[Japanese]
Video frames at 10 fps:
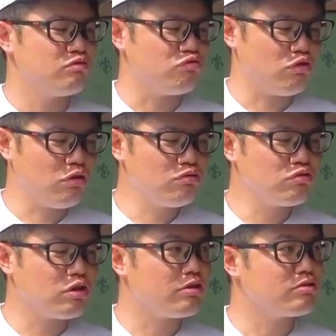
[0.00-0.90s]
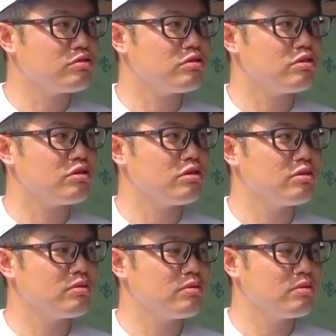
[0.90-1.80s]
なんだよいきなり。
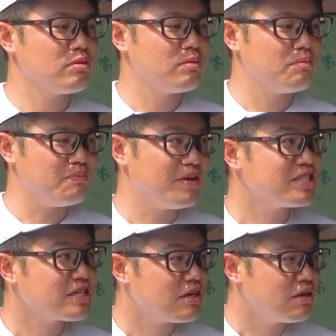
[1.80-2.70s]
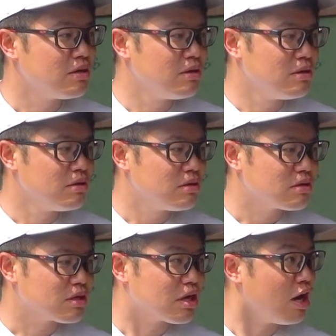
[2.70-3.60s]
まさか
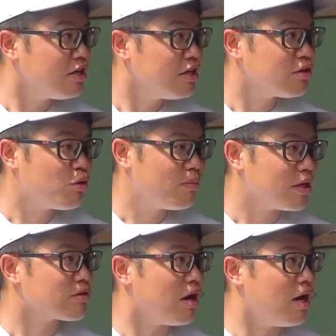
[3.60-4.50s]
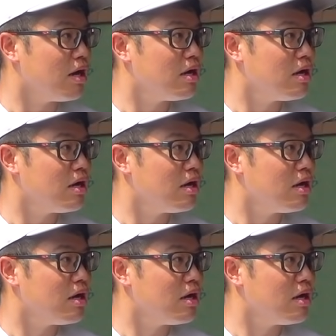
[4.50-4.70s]
外野にコンバートか。